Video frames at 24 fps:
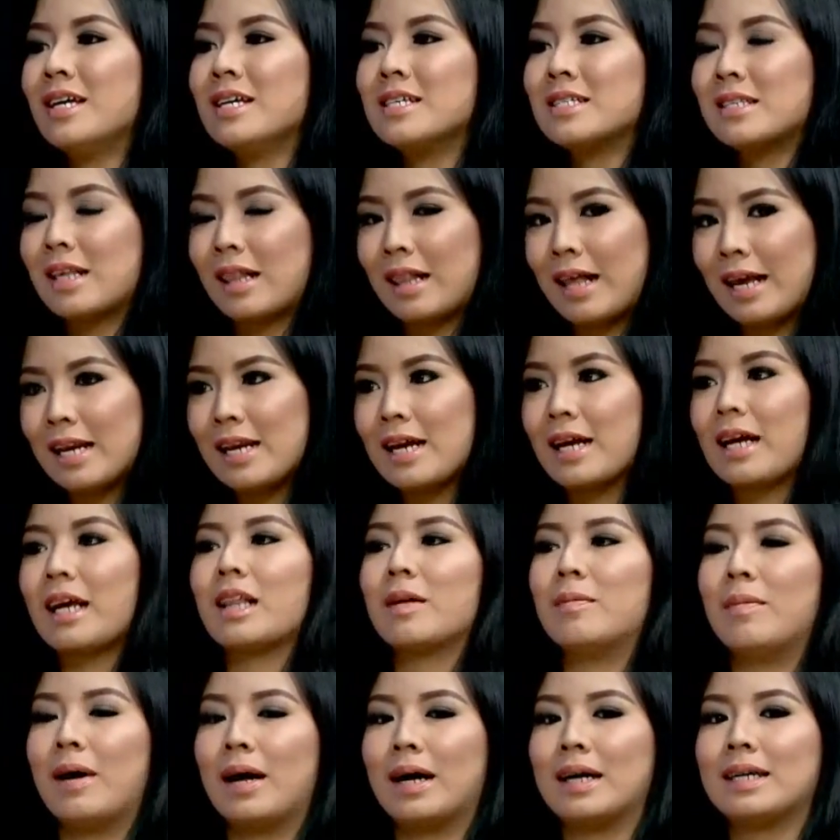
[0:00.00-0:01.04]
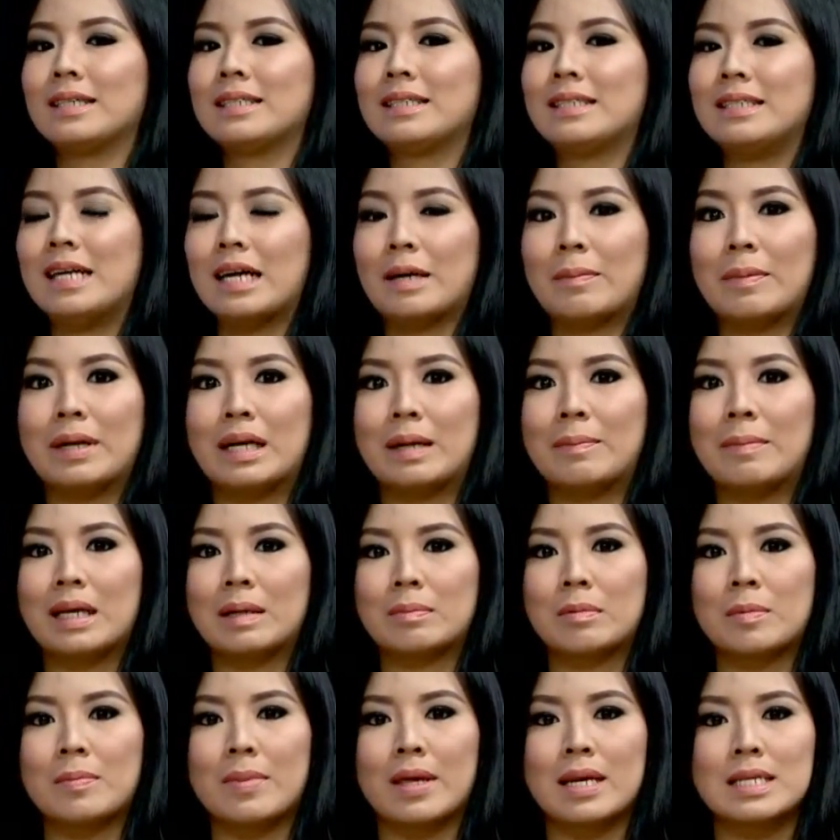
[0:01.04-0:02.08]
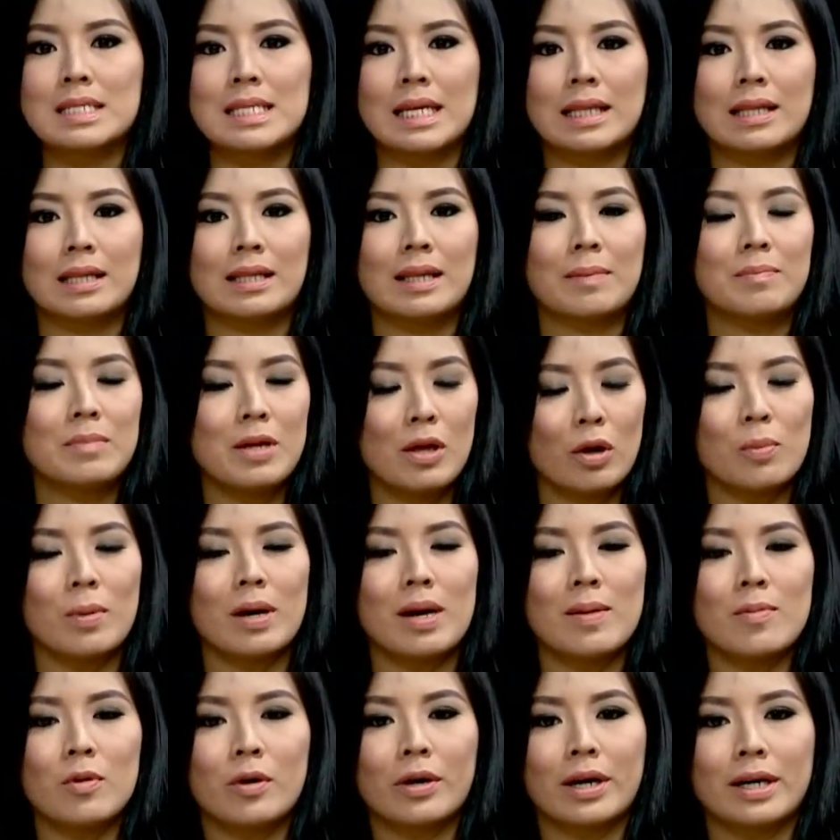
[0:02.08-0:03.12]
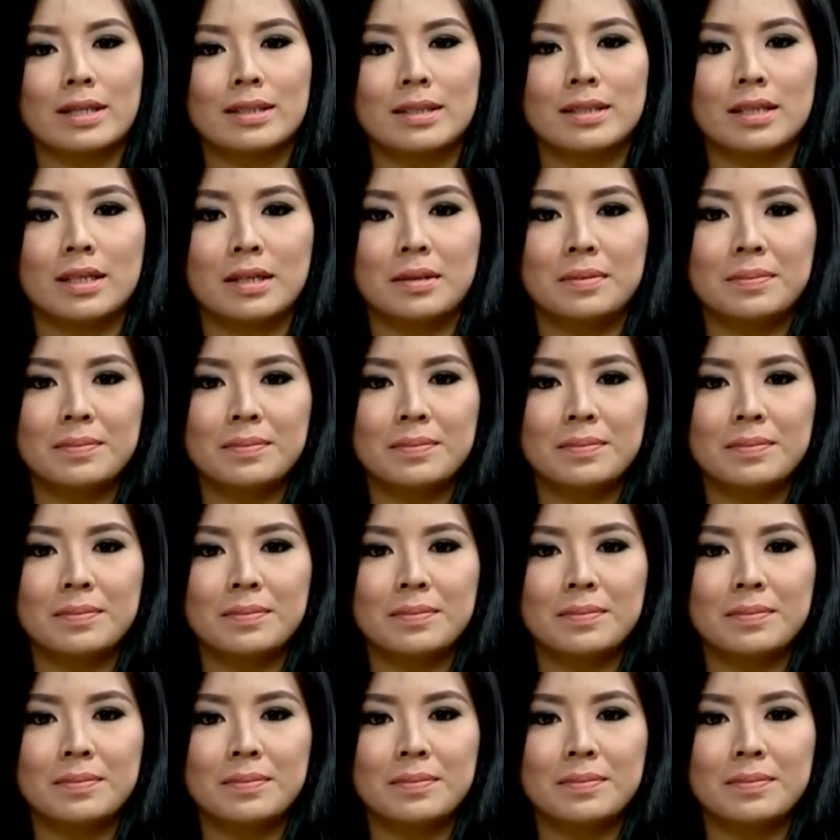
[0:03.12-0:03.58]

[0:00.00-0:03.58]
Setelah ini yang kita yeah. bahas, jangan kemana-mana pemirsa, tetap di Rumah Demokrasi.